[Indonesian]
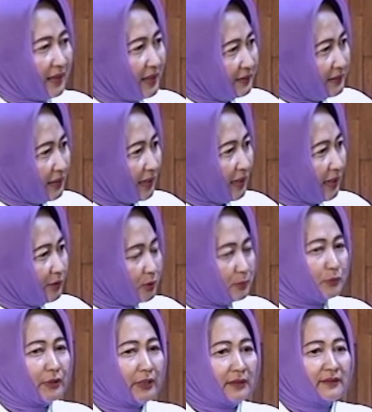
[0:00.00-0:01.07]
saya atau
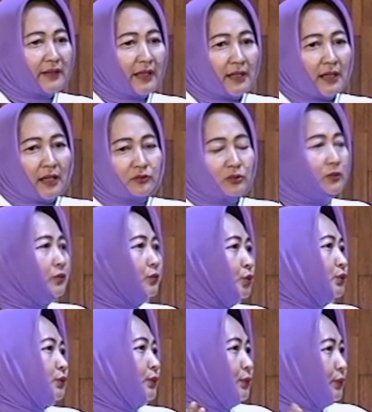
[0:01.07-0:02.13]
mungkin saya langsung
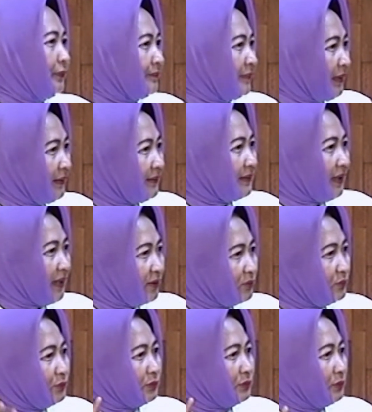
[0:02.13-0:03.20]
wudhu saya
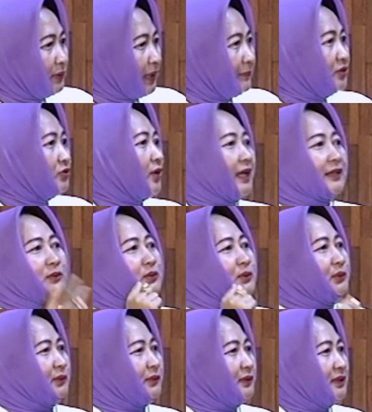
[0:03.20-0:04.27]
langsung wudhu kami sholat
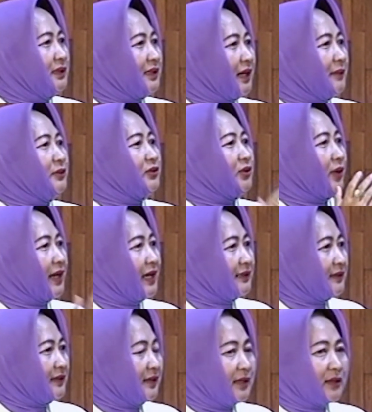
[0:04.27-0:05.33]
dulu mhm. kami sholat
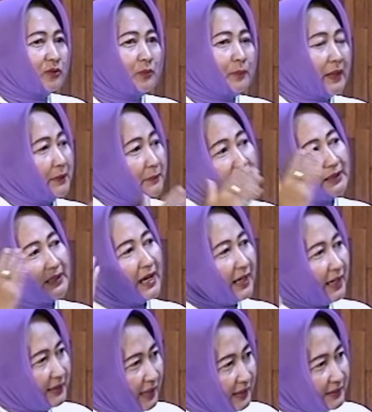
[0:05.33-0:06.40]
supaya
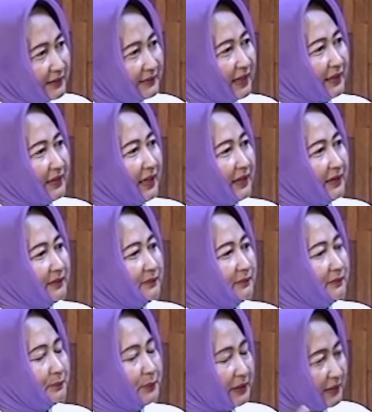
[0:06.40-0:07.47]
menenangkan hati saya
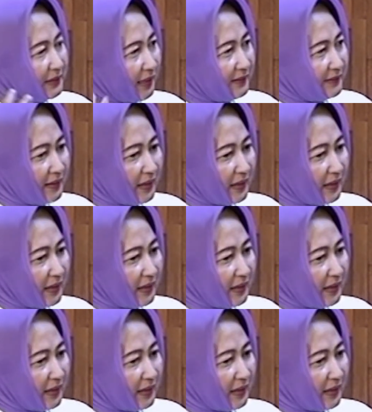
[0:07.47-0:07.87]
pikiran